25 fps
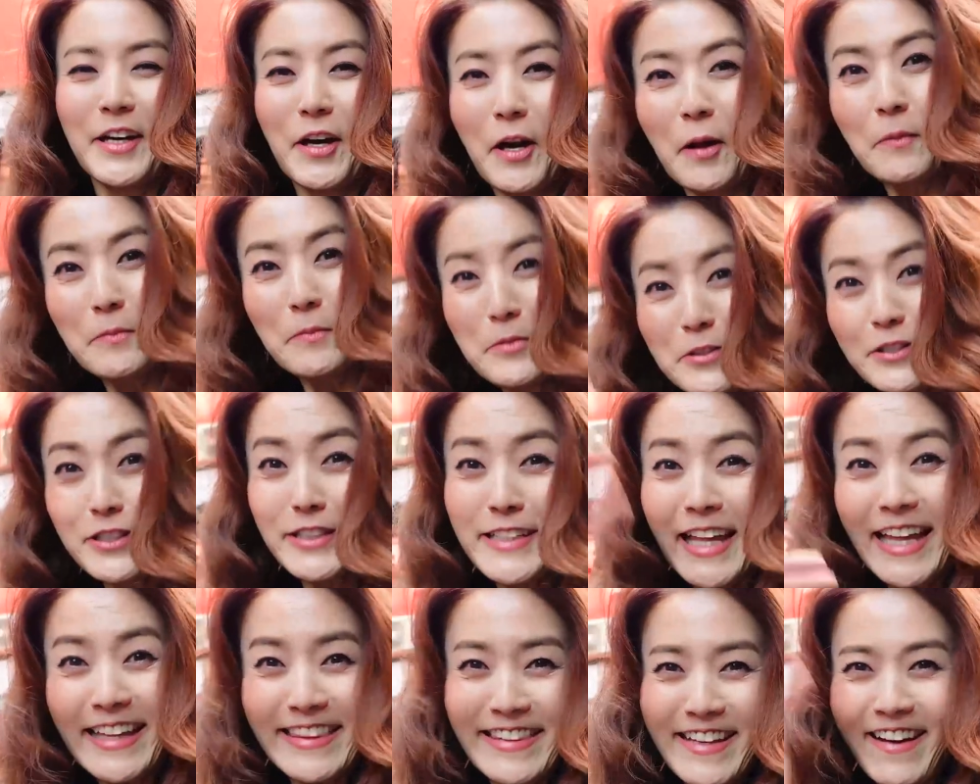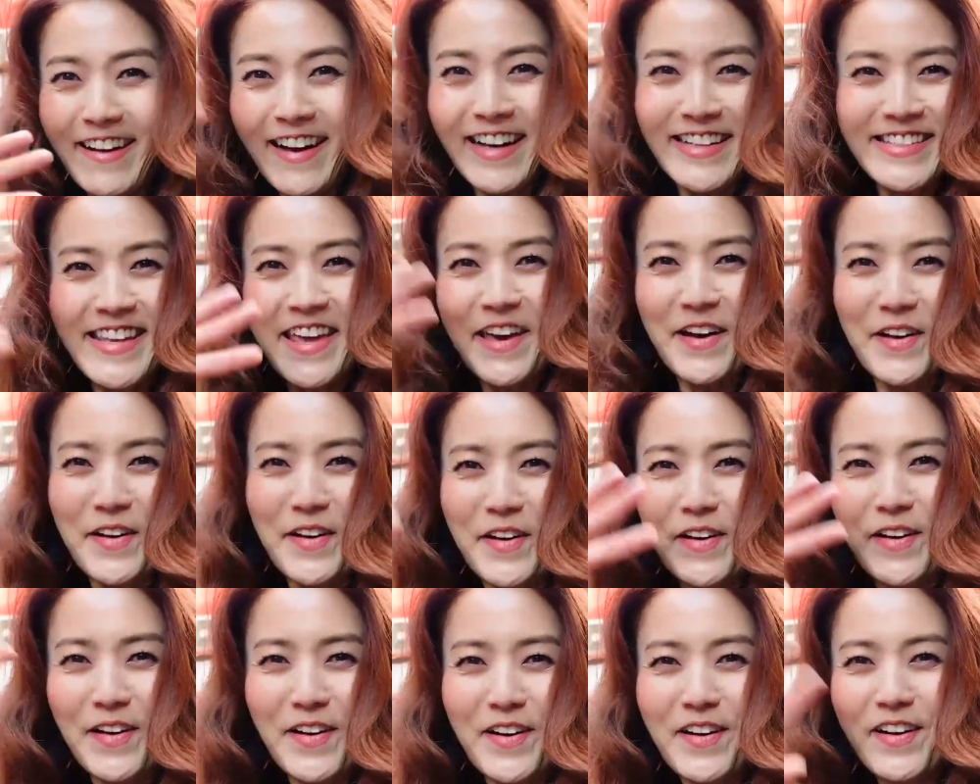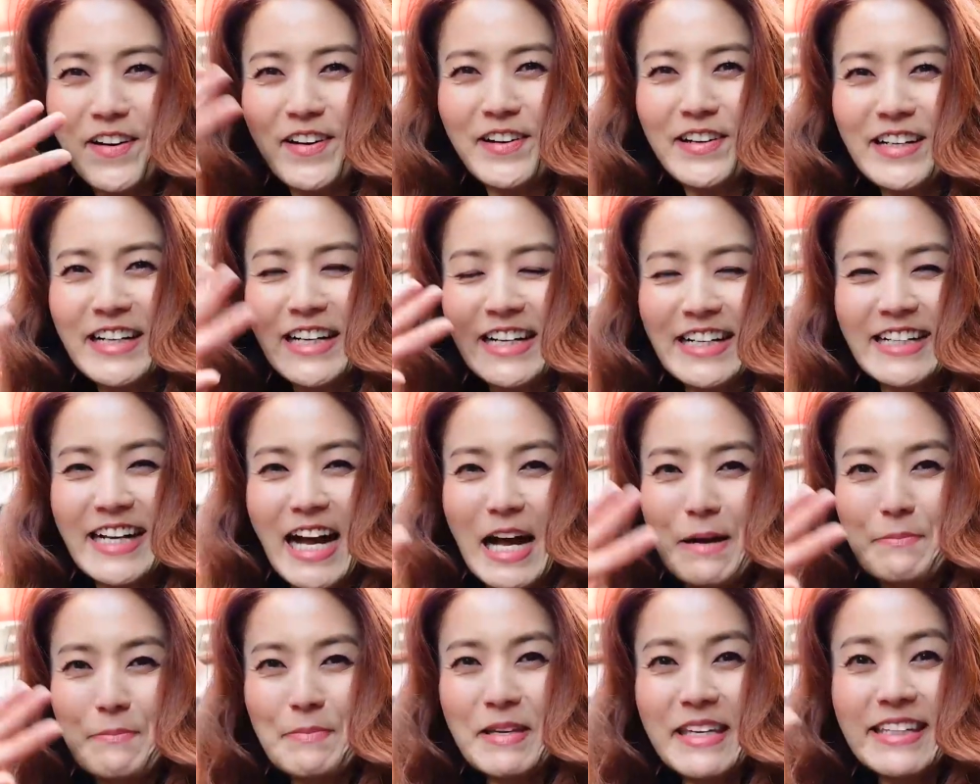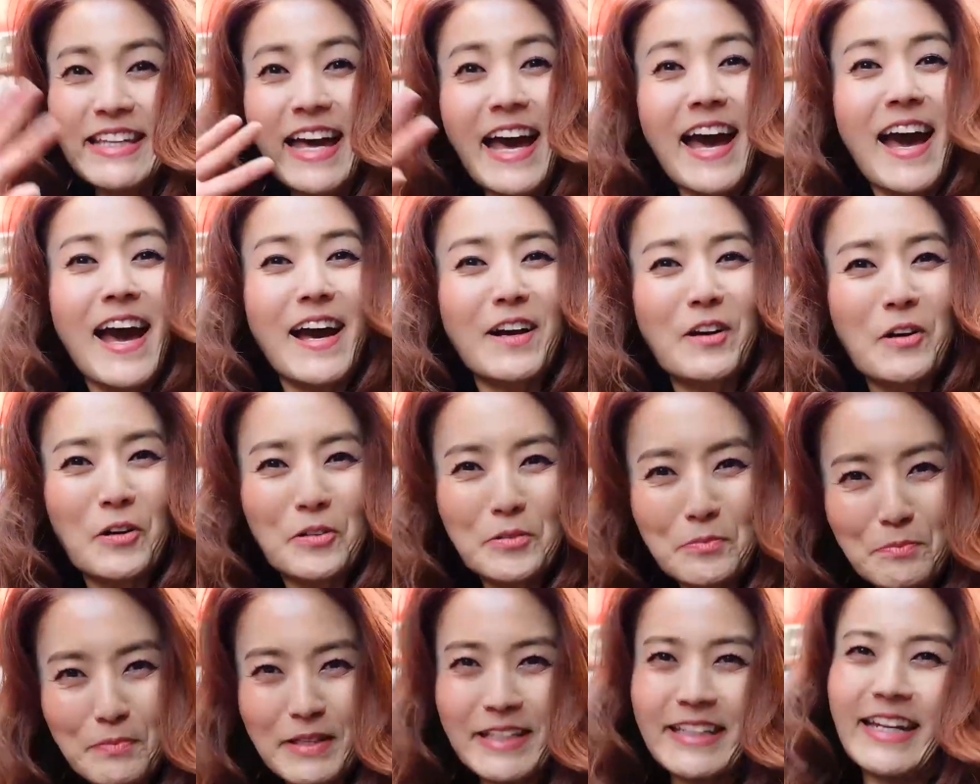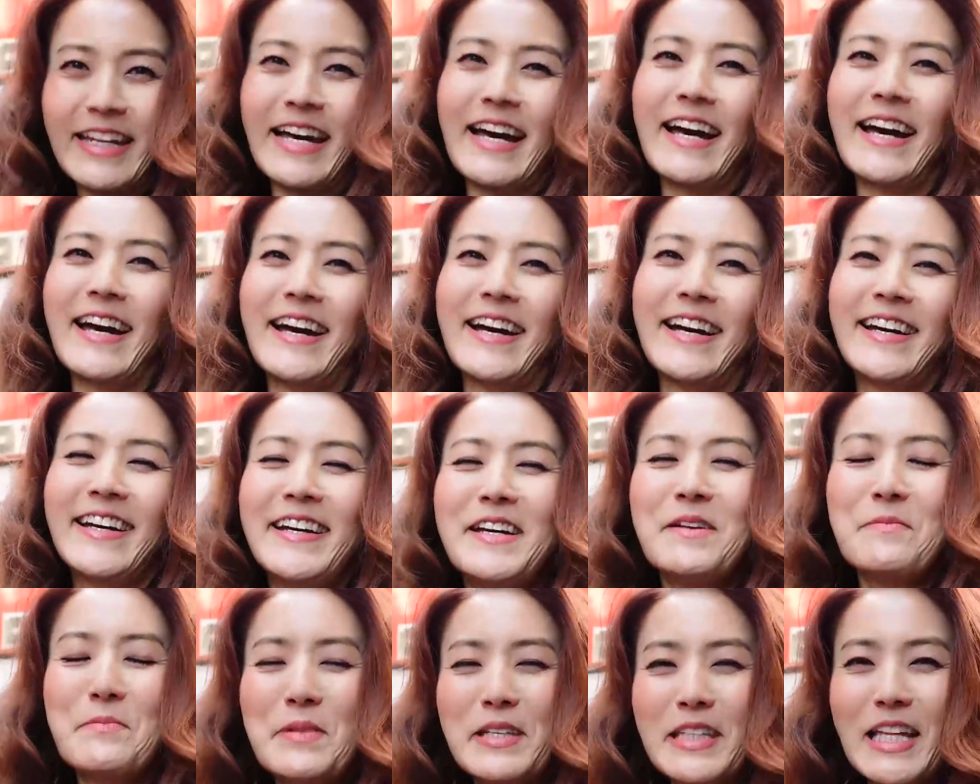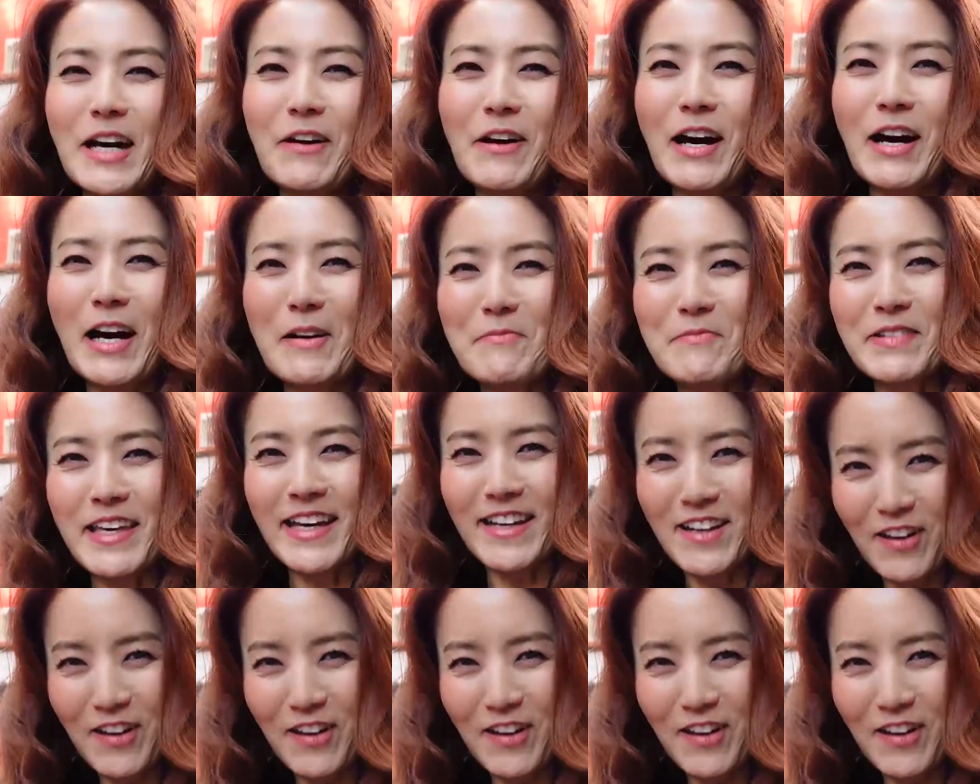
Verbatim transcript: 여러분 안녕하세요. 까미나 꼰미나, 미나와 함께